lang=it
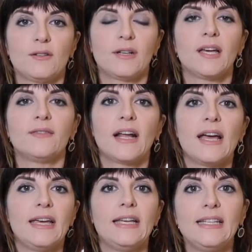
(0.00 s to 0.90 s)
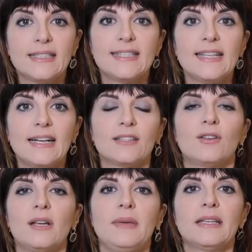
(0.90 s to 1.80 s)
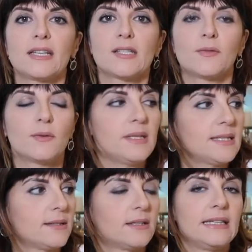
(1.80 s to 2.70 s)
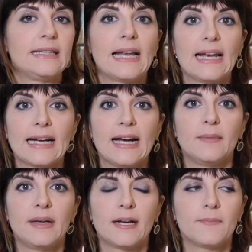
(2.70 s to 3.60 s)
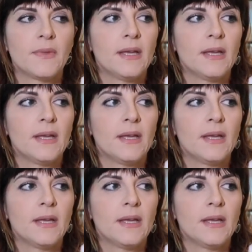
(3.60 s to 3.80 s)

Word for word: che avrei iniziato la mia trasformazione dalla camera.